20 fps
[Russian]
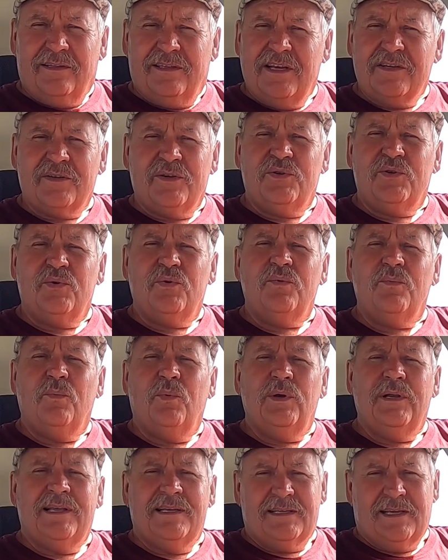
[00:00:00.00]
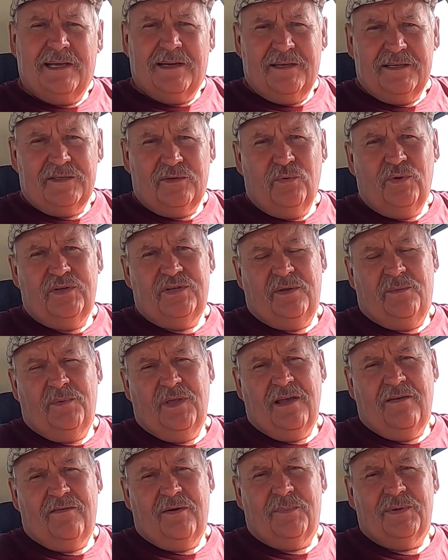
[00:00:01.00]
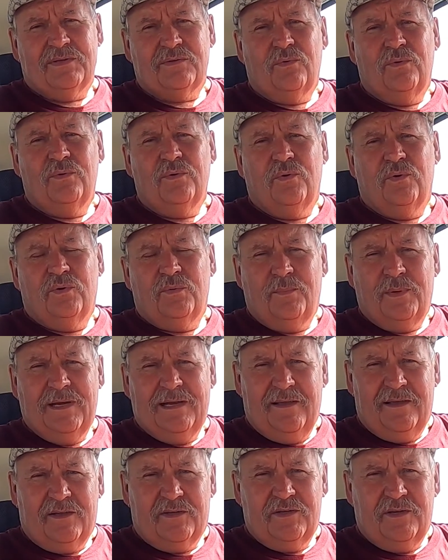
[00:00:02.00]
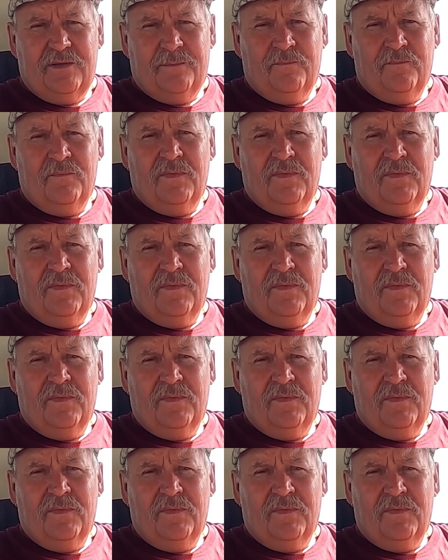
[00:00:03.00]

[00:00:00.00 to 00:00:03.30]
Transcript: даже чуть более скоростной, чем Ява, поскольку он полегче.